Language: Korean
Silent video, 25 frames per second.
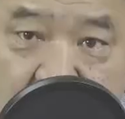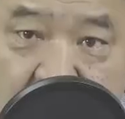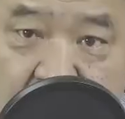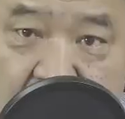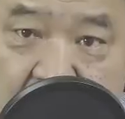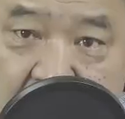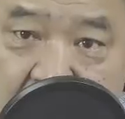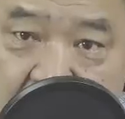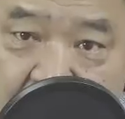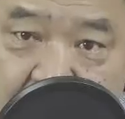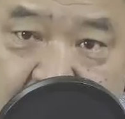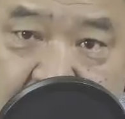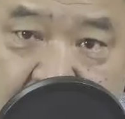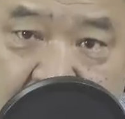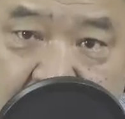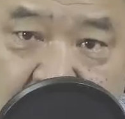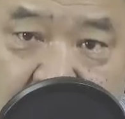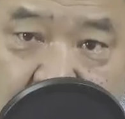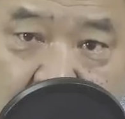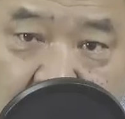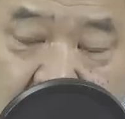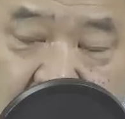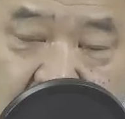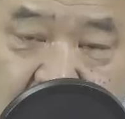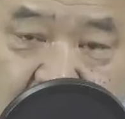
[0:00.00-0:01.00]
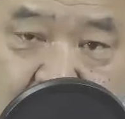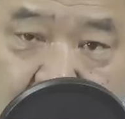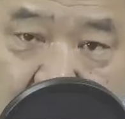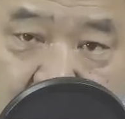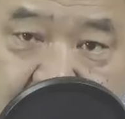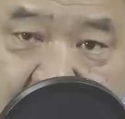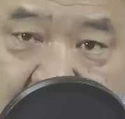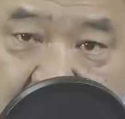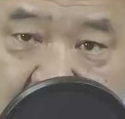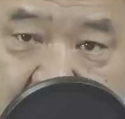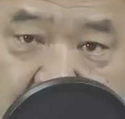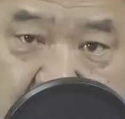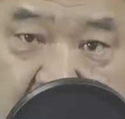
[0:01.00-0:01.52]
이분이 과거
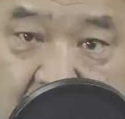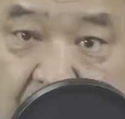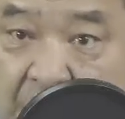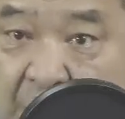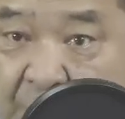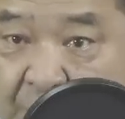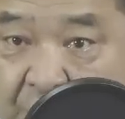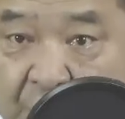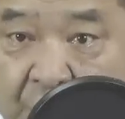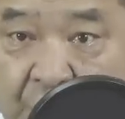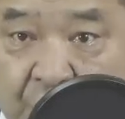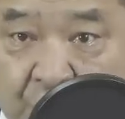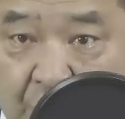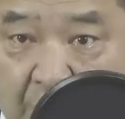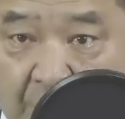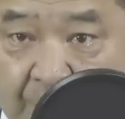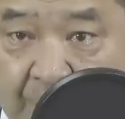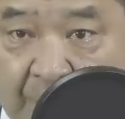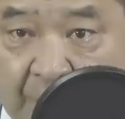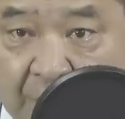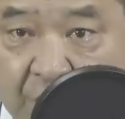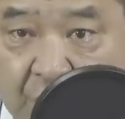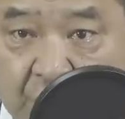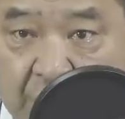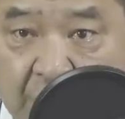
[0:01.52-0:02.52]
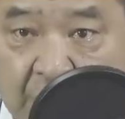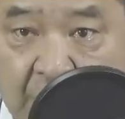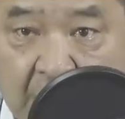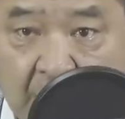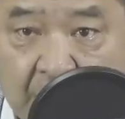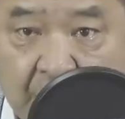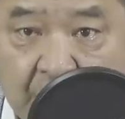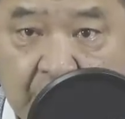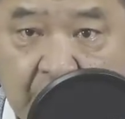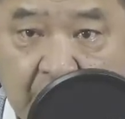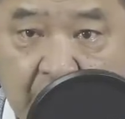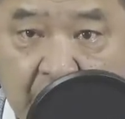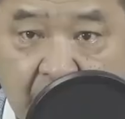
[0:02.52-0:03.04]
좌파활동, 이분은
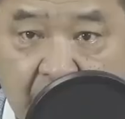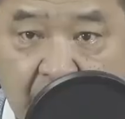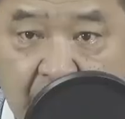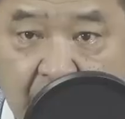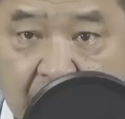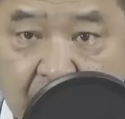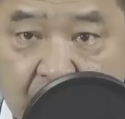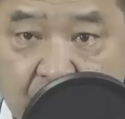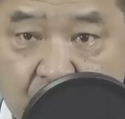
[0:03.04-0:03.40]
좌파활동이라기보다는